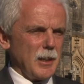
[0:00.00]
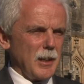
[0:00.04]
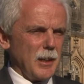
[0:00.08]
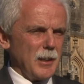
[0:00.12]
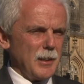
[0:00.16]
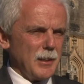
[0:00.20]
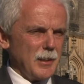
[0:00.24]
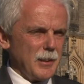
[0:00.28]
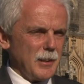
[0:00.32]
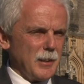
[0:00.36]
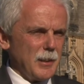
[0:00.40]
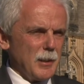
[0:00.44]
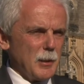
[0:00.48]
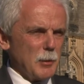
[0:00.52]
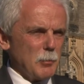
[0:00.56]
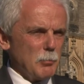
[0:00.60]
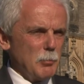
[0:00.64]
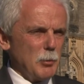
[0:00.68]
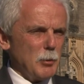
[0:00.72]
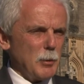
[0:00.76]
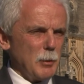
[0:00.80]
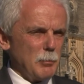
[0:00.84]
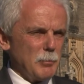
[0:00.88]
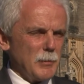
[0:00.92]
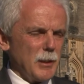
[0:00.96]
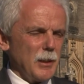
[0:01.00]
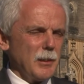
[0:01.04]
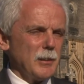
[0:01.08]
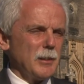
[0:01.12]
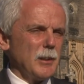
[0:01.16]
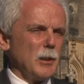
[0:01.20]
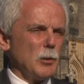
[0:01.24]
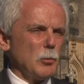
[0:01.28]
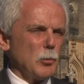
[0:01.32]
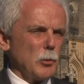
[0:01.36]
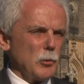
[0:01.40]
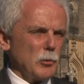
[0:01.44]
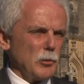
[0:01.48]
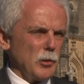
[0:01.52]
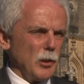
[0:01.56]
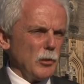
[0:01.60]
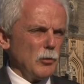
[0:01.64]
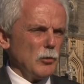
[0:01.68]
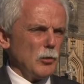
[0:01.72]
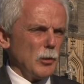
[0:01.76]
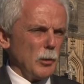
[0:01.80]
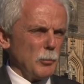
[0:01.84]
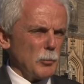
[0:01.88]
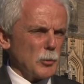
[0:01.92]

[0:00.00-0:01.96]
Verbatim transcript: ale byłem na kilkudziesięciu,